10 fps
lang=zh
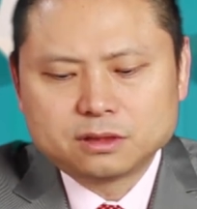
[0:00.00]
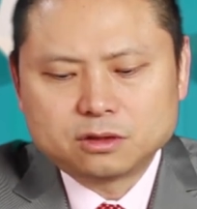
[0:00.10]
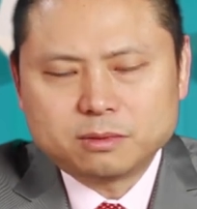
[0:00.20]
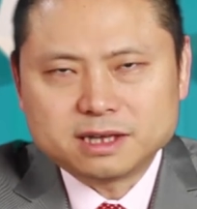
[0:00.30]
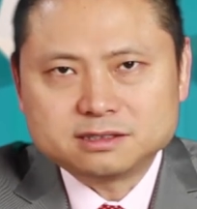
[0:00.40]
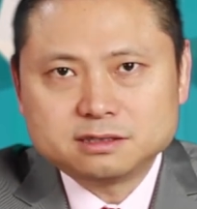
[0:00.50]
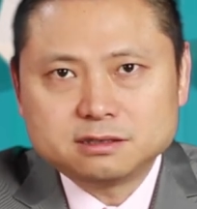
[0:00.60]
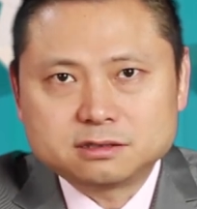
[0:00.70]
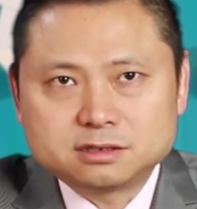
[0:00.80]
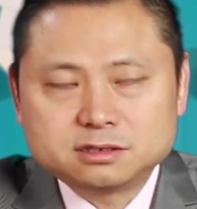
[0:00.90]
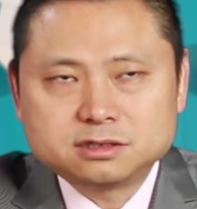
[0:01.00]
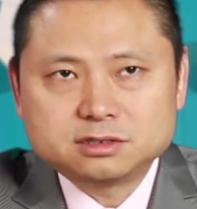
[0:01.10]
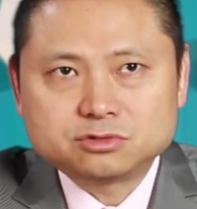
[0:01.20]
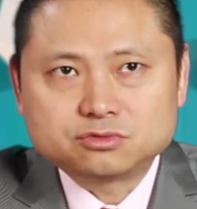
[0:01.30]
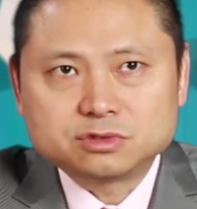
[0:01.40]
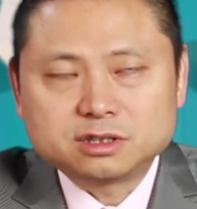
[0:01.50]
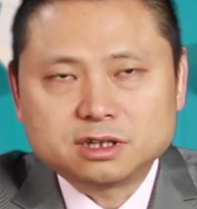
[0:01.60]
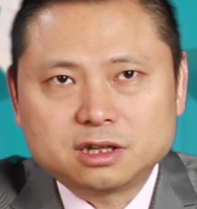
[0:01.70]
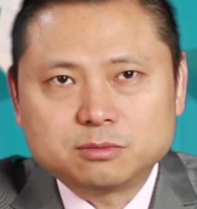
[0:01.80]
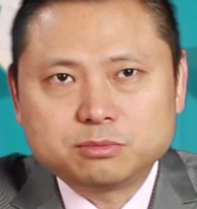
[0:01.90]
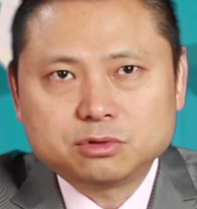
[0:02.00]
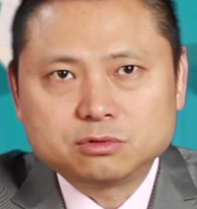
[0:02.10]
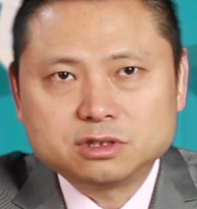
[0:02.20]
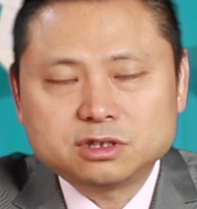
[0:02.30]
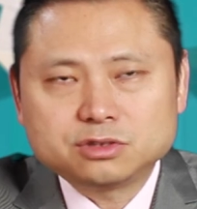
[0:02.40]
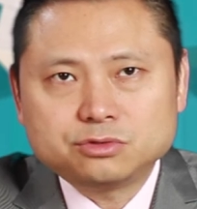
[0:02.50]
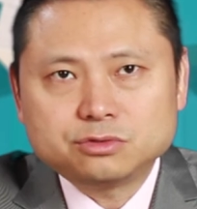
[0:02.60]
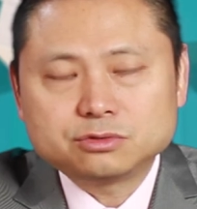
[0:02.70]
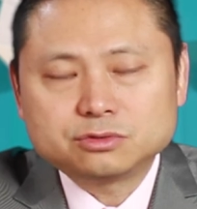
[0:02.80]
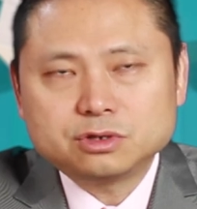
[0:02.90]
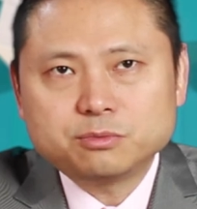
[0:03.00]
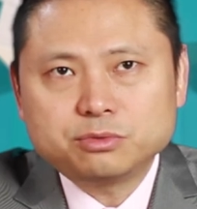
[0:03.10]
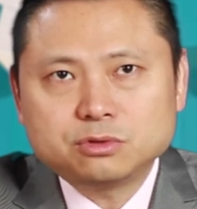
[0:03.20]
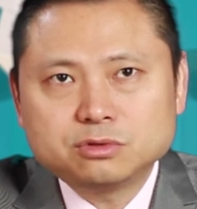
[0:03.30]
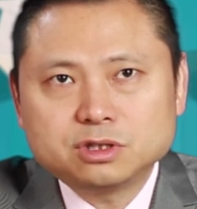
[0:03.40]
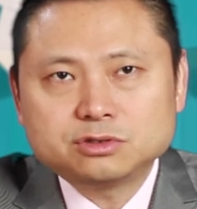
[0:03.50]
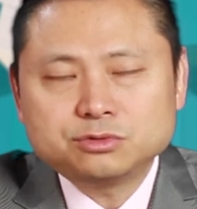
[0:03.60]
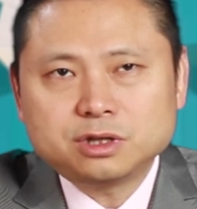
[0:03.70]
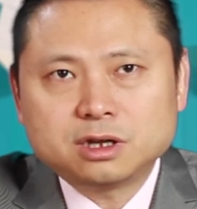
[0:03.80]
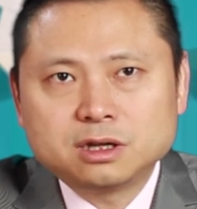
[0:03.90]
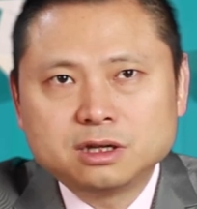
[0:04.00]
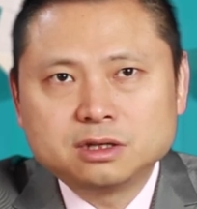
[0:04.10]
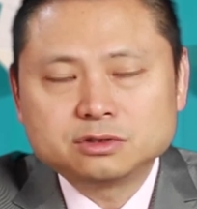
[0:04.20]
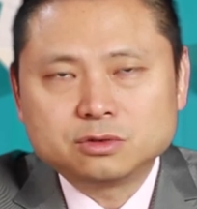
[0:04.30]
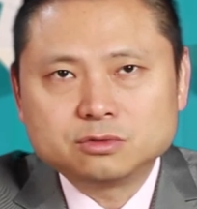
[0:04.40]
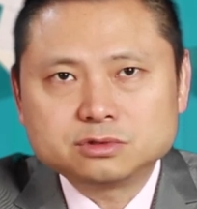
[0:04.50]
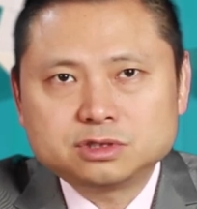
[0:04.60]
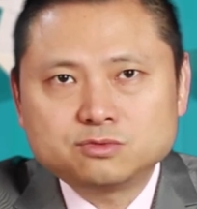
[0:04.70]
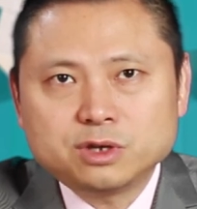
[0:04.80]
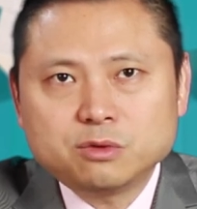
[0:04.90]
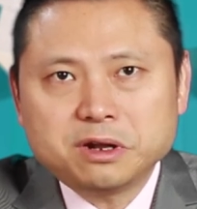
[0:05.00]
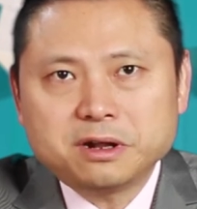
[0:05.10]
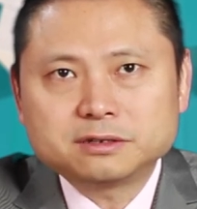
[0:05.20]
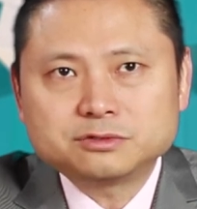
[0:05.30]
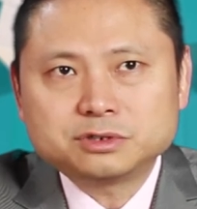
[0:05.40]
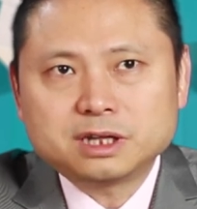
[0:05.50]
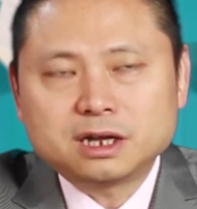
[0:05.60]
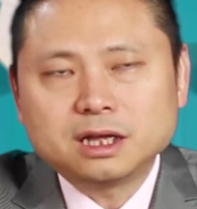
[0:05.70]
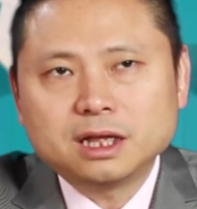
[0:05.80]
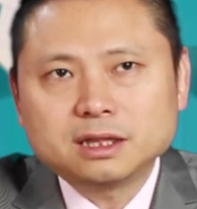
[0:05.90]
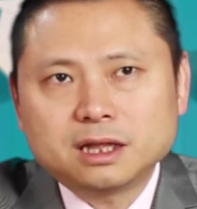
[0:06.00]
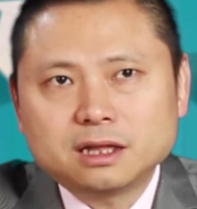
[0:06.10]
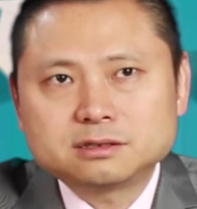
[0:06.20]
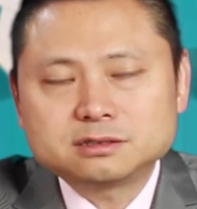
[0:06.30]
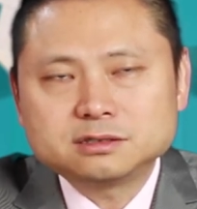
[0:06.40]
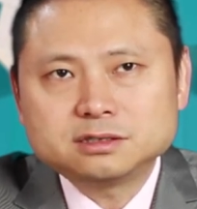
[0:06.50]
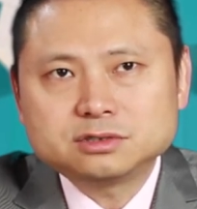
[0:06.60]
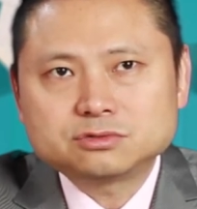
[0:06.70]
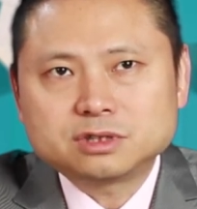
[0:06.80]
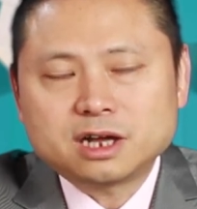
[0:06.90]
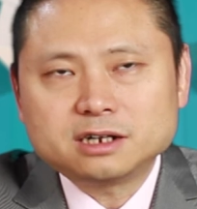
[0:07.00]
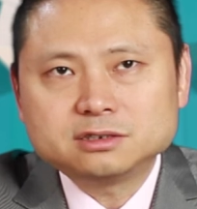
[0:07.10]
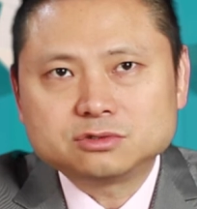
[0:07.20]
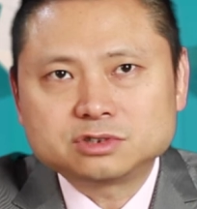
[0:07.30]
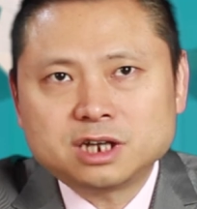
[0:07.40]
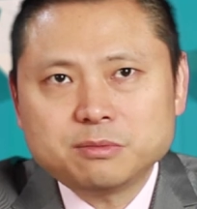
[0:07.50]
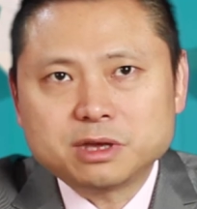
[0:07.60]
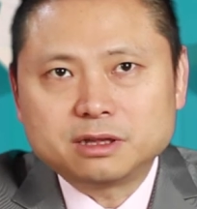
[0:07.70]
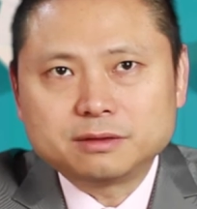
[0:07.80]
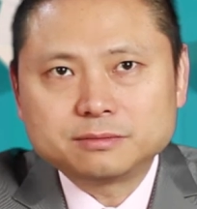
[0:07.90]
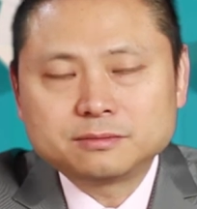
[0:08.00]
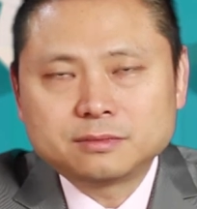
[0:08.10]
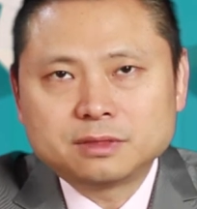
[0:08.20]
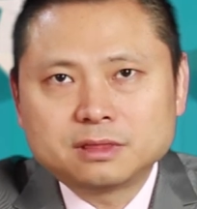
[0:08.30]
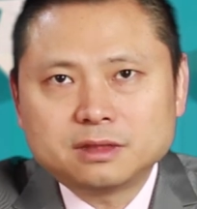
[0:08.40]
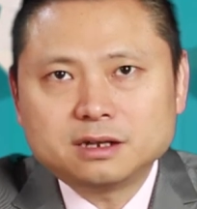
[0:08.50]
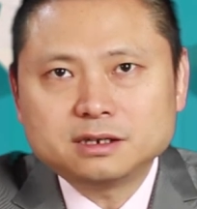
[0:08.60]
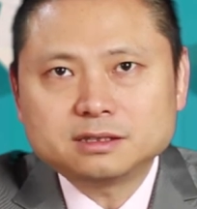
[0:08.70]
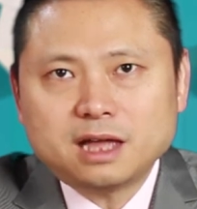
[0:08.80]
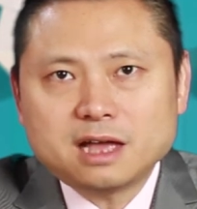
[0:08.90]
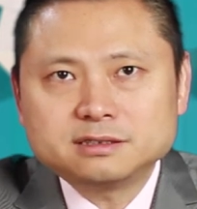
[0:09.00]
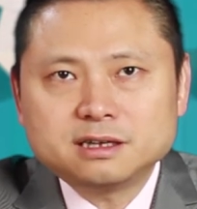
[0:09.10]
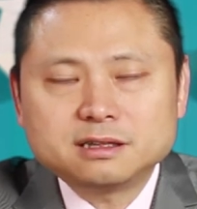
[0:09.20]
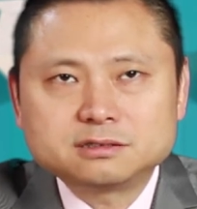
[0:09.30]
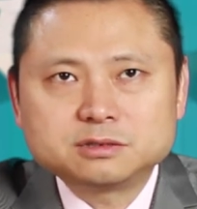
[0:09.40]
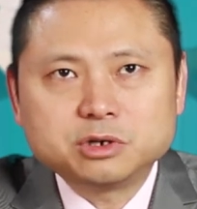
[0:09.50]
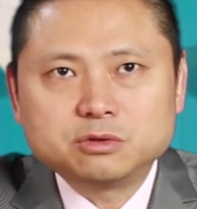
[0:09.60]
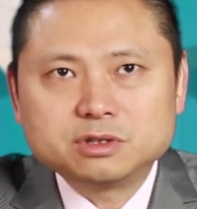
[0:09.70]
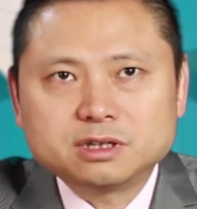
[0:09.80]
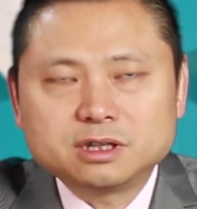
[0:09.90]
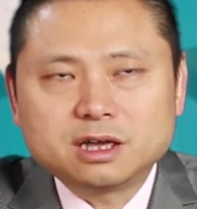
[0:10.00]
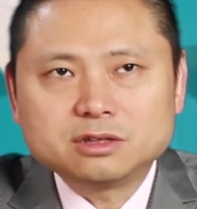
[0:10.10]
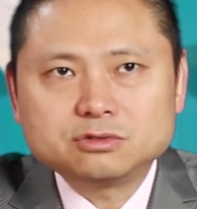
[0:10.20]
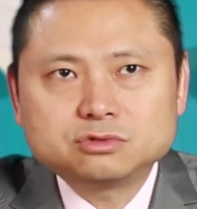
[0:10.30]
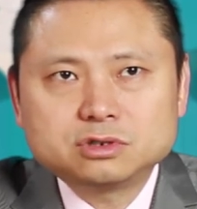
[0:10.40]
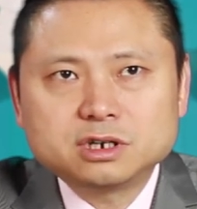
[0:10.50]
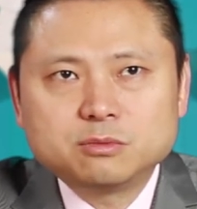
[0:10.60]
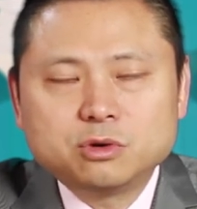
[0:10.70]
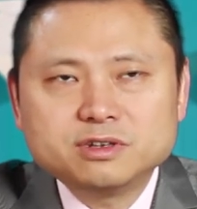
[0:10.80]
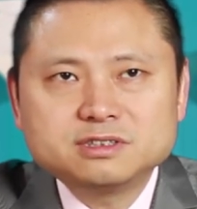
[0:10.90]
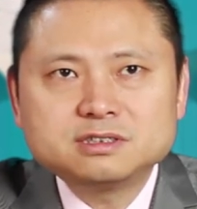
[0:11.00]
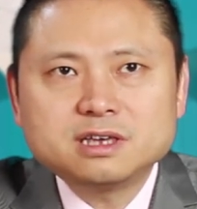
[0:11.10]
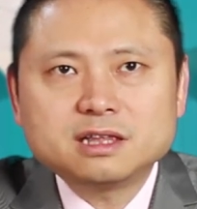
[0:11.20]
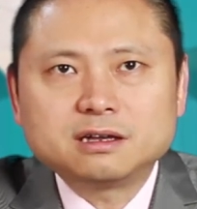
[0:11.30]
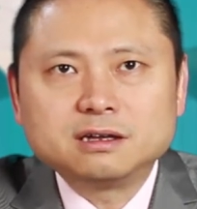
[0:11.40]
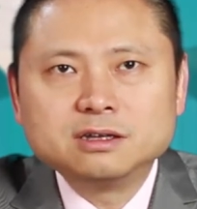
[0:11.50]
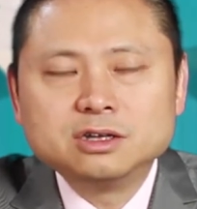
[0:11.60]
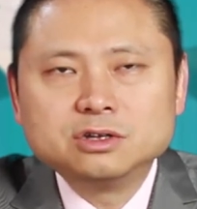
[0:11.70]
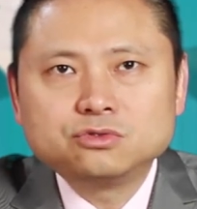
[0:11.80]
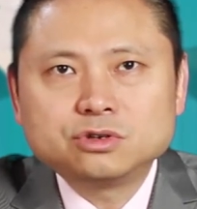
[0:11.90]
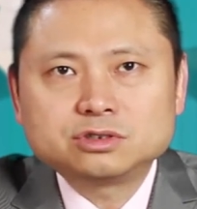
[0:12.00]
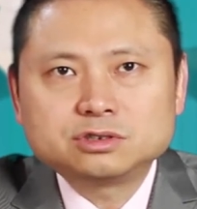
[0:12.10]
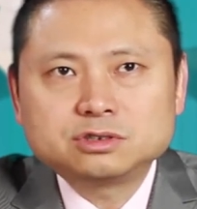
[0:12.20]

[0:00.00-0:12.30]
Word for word: 都把新的石器技术呢带到不同的地区，所以不同地区呢，从微观上说呢，它的石器技术呢还是有差别的，但这个大线呢是没有问题的，也就是说，这个莫维斯线呢，确实